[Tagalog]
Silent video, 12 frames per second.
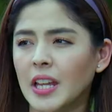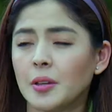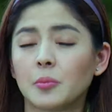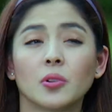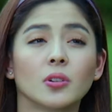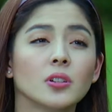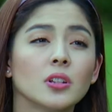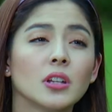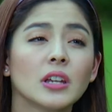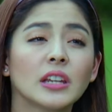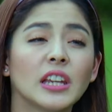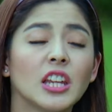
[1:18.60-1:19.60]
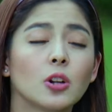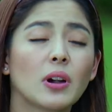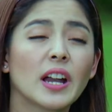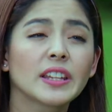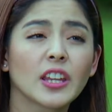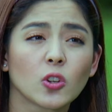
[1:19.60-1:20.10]
Alam mo,
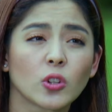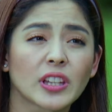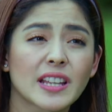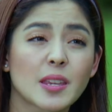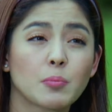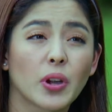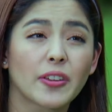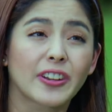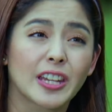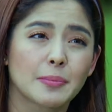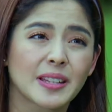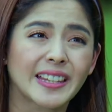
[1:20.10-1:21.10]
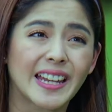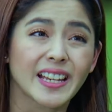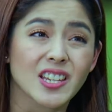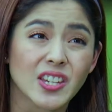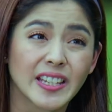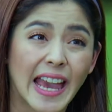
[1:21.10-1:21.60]
ginawa niya yon kasi boyfriend naman
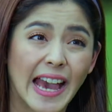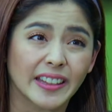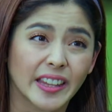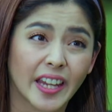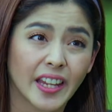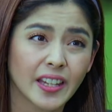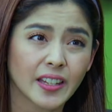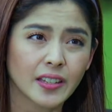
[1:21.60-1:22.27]
talaga siya ni ate.